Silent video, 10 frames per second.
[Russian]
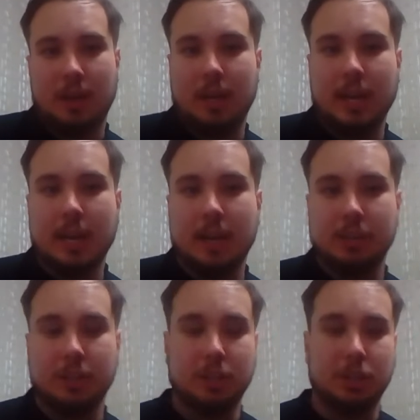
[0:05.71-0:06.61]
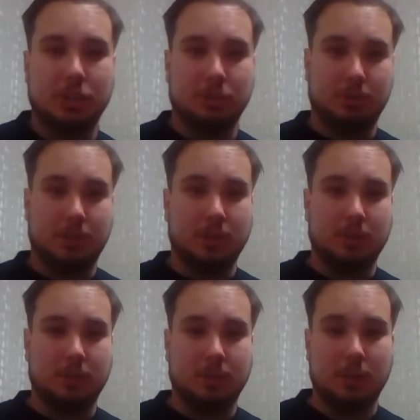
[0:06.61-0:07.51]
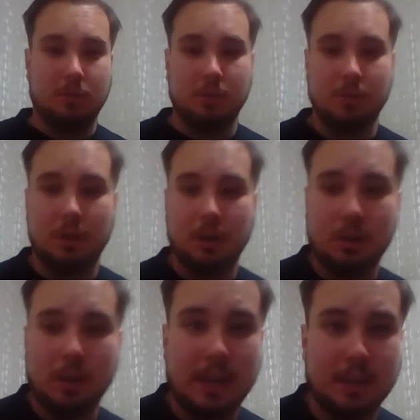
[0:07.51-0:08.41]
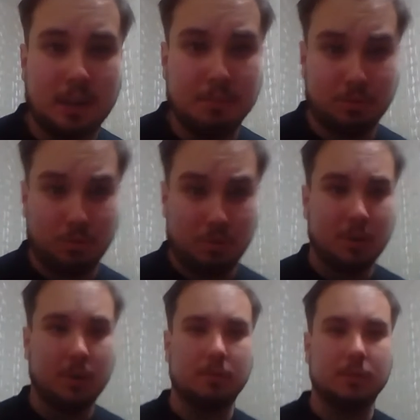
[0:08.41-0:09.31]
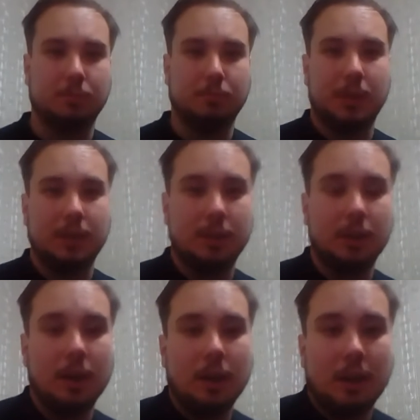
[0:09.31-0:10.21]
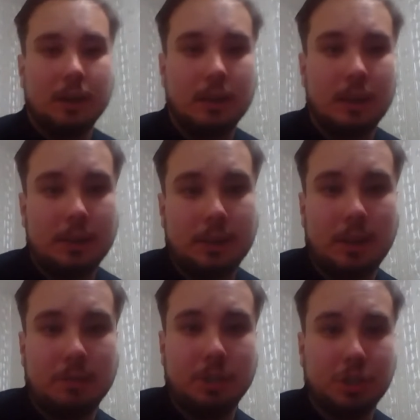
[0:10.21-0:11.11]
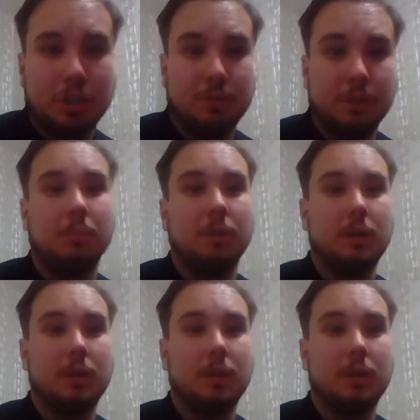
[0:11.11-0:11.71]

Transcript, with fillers: И я как раз сейчас решил сделать такой лайт-обзор в этом плане на недавнешний фильм,